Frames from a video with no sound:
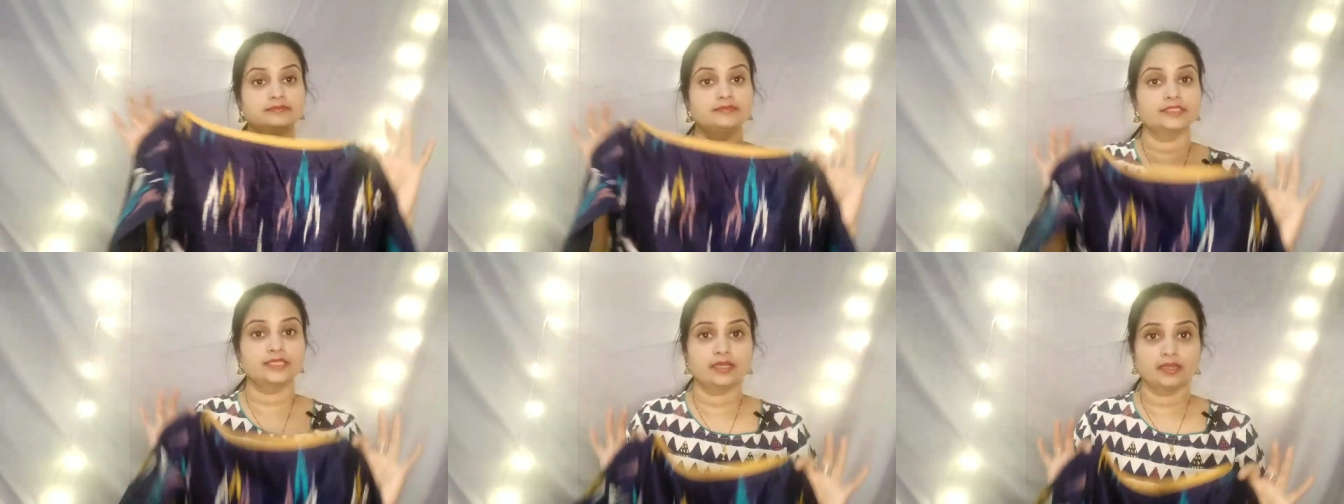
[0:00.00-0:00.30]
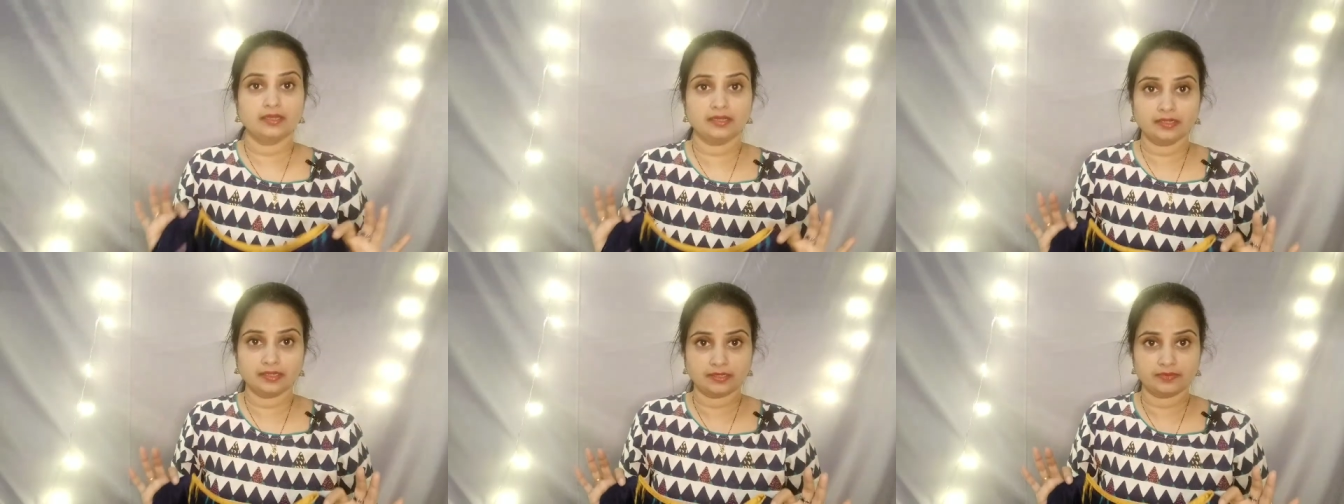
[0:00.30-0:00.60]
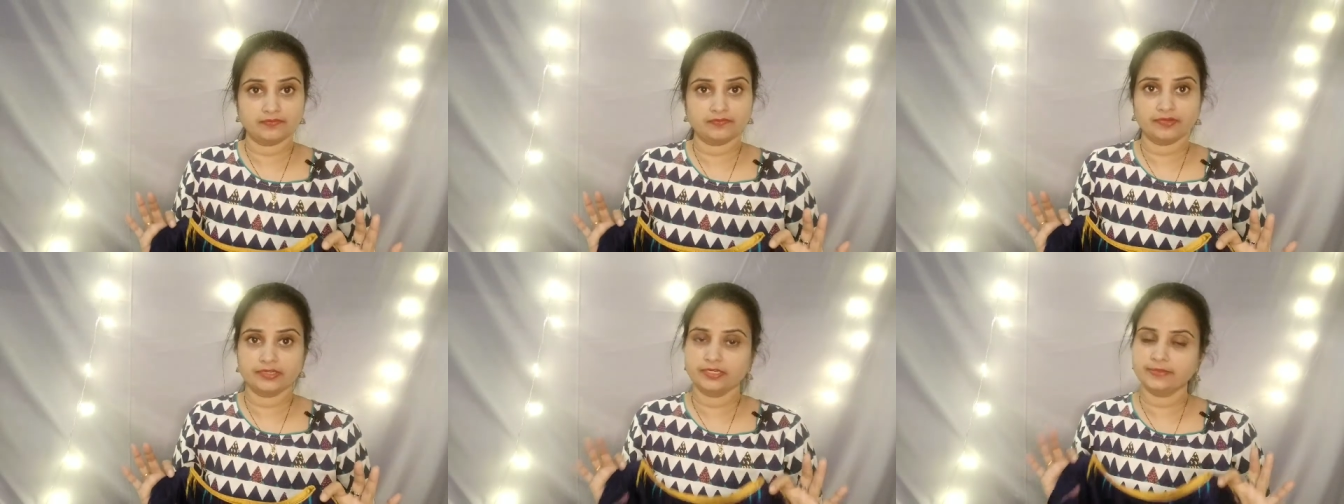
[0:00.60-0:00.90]
చాలా
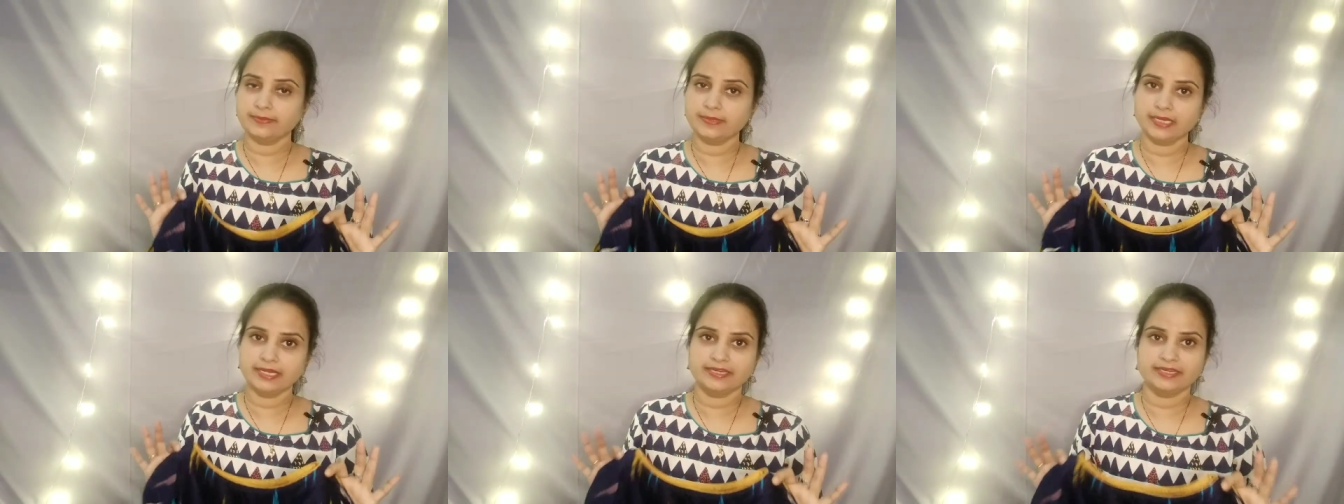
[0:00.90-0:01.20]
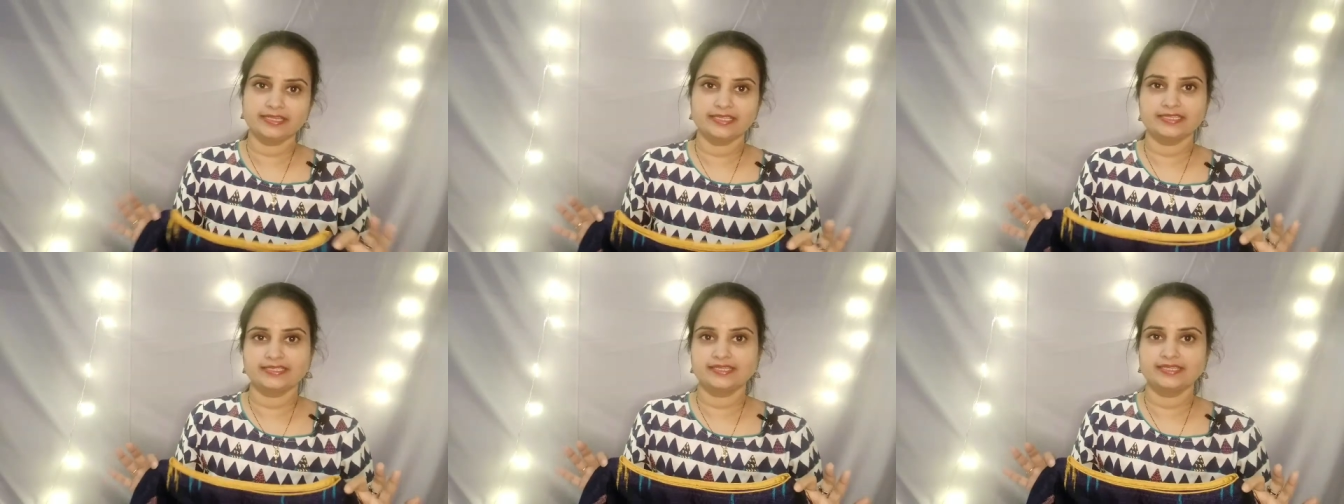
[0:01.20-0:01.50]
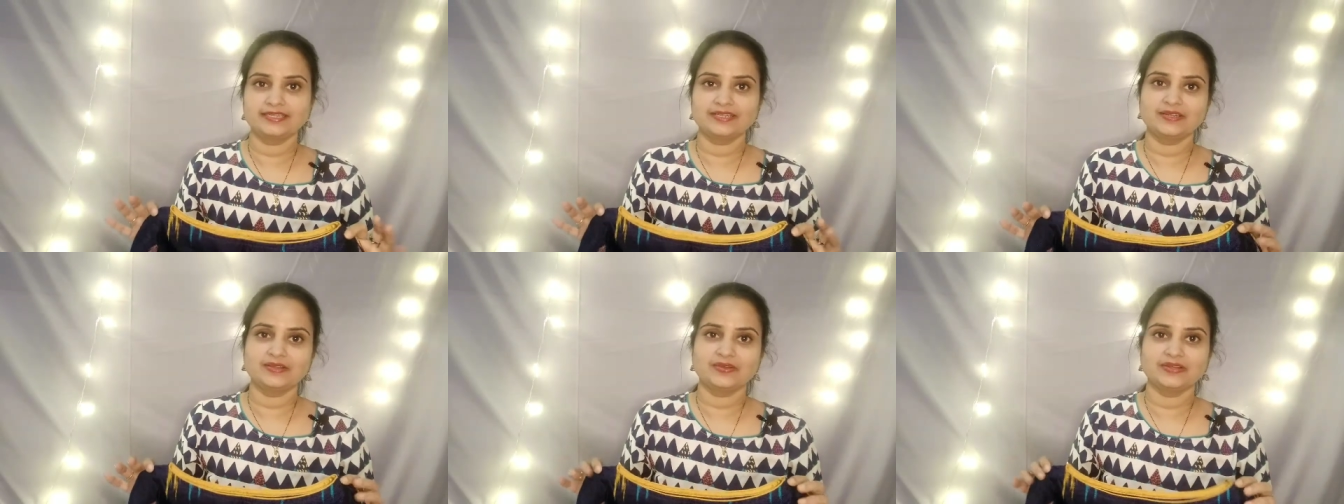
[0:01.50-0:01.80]
కంఫర్టబుల్ అండ్
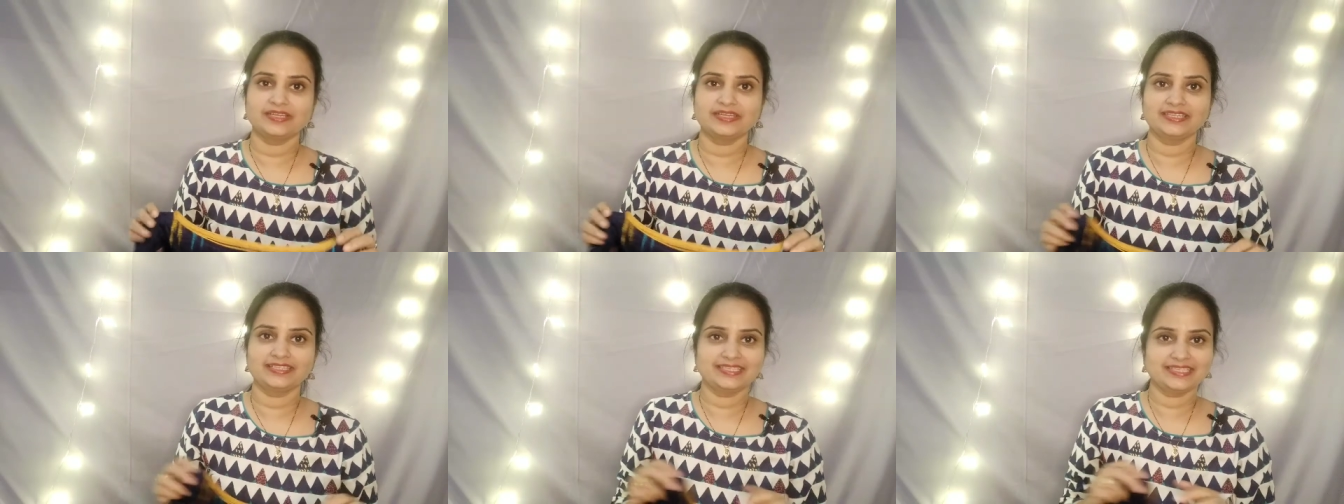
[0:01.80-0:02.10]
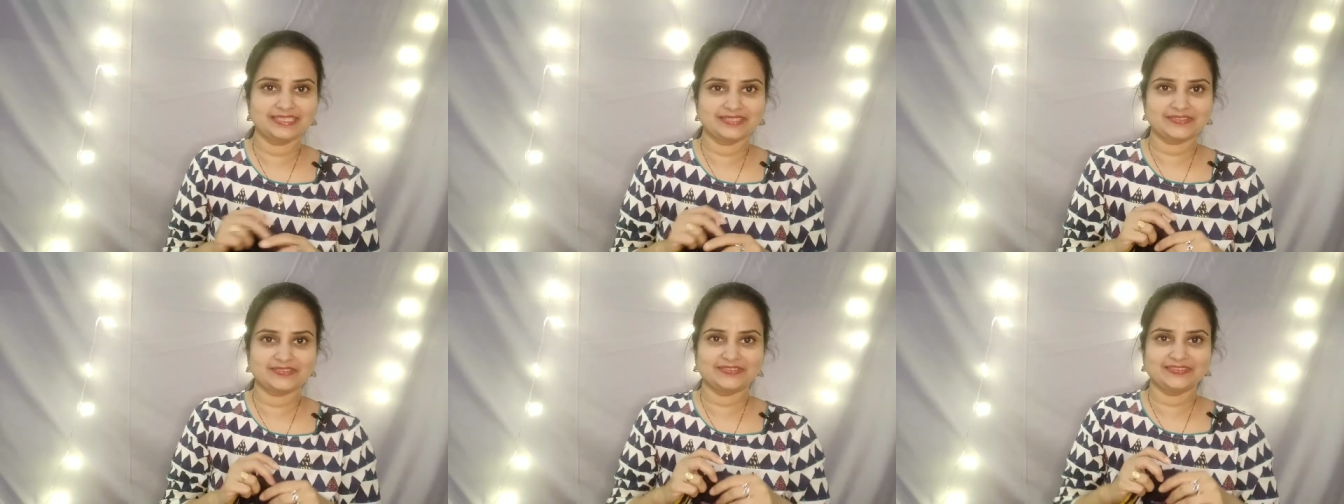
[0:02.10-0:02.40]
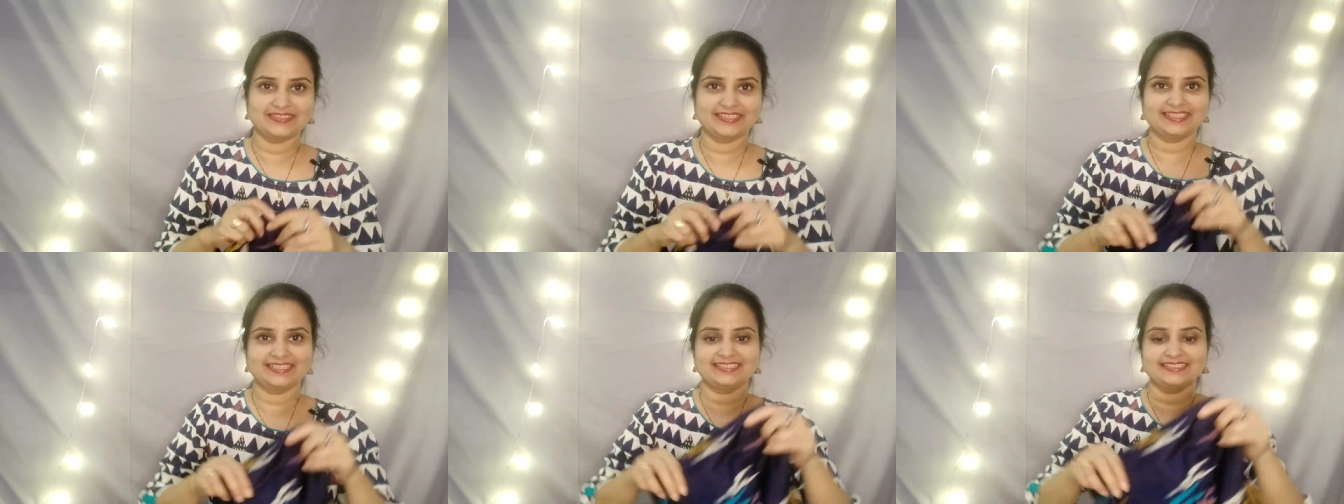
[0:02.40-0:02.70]
డీసెంట్ లుక్ అనేది
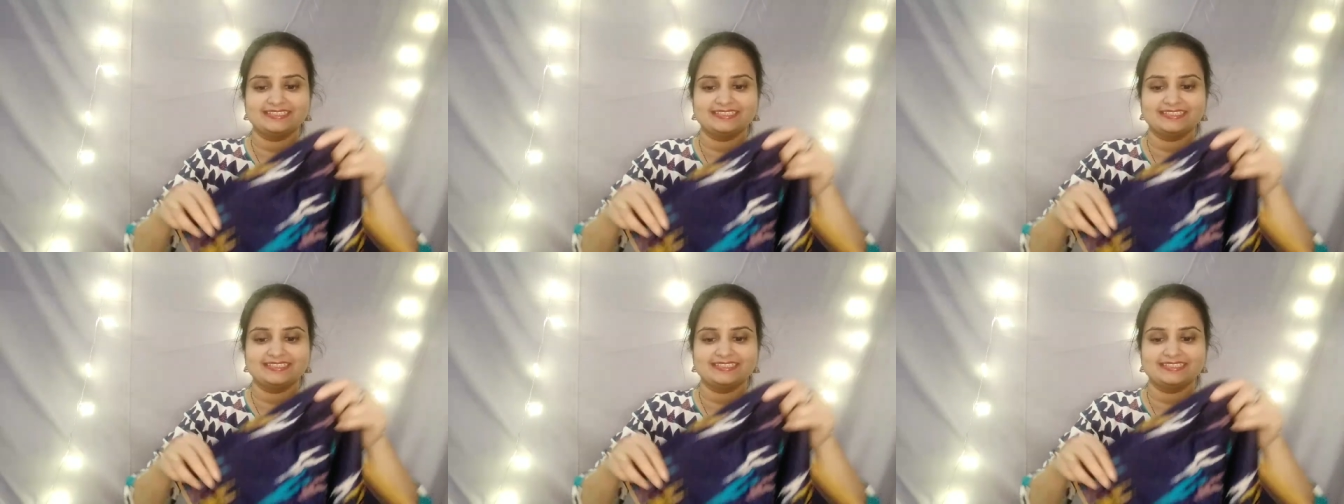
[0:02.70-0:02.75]
ఇస్తుంది